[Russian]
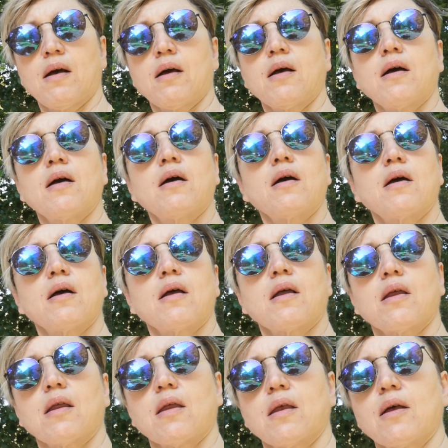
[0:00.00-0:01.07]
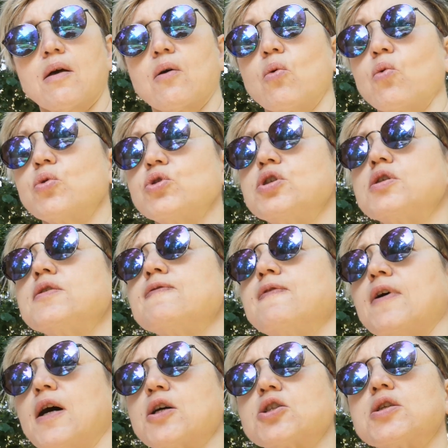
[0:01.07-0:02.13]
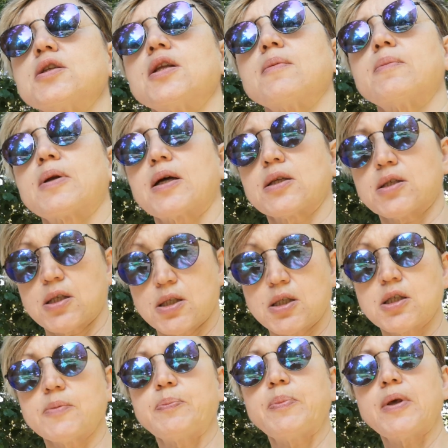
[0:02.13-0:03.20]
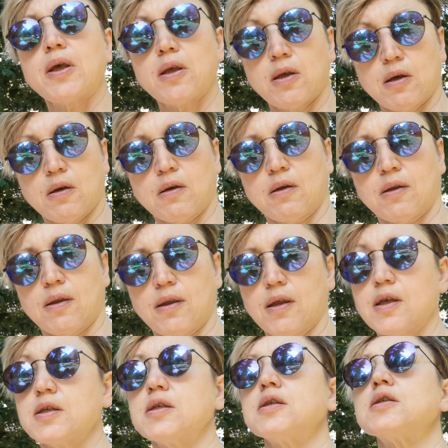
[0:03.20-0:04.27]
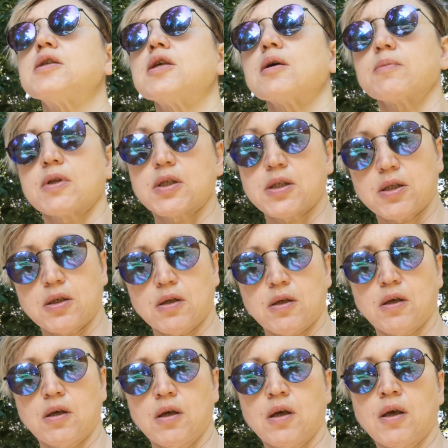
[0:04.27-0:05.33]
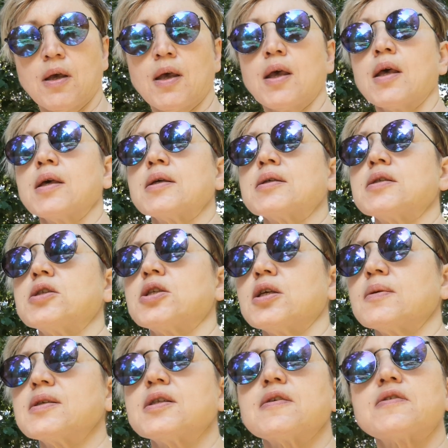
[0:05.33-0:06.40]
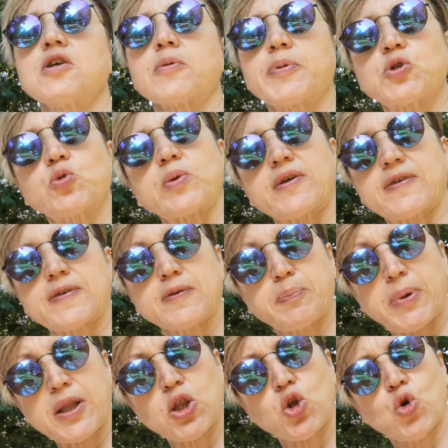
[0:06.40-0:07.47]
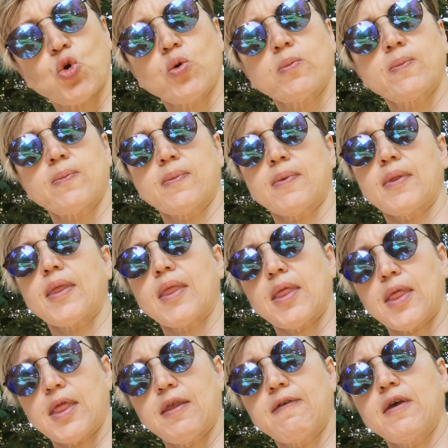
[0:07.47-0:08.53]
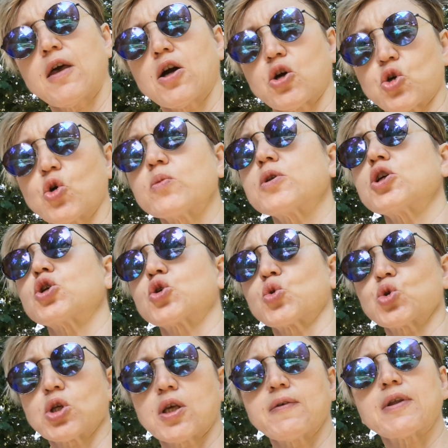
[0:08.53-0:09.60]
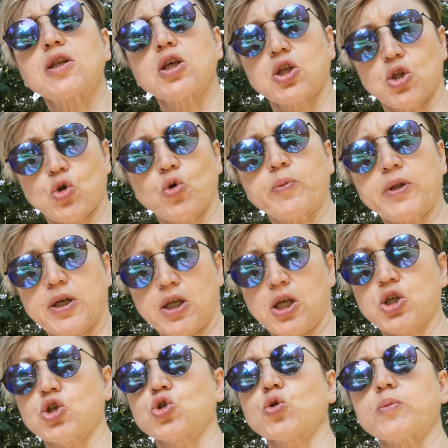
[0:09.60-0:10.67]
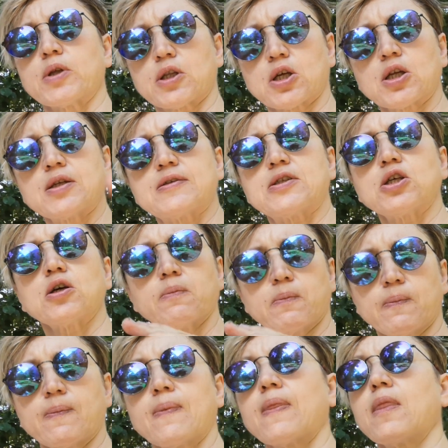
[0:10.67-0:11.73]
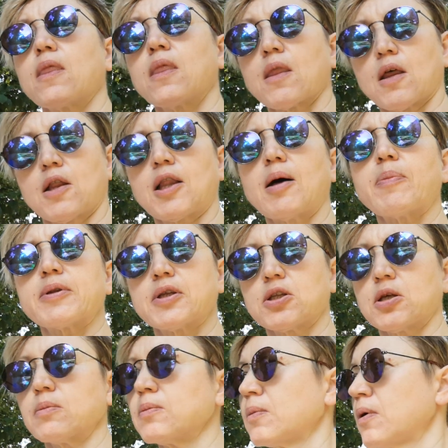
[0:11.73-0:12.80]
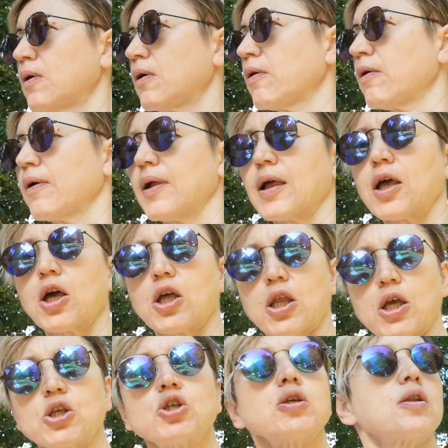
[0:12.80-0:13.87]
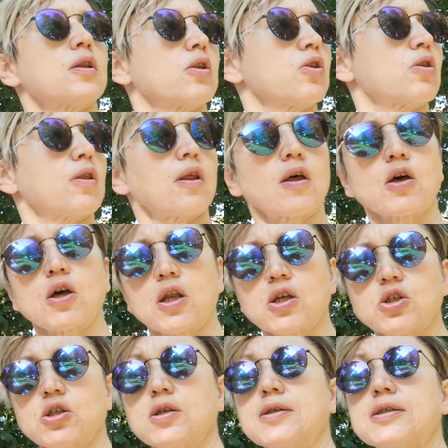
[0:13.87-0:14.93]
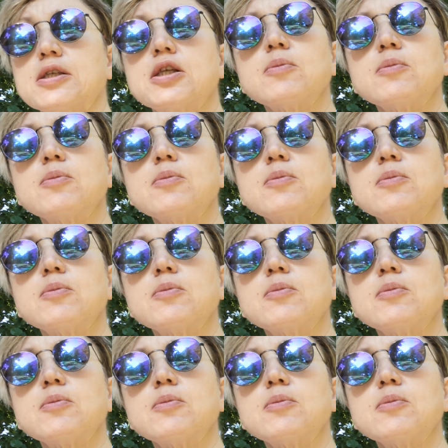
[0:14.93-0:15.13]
А, очень важно набраться терпения и системности система всех поступков, Подъем. Две огромных кружки воды, теплой, горячей, чтобы открылись все э, клапаны там. Горячие. Горячие. Даже не теплые, да, а горячие. горячие.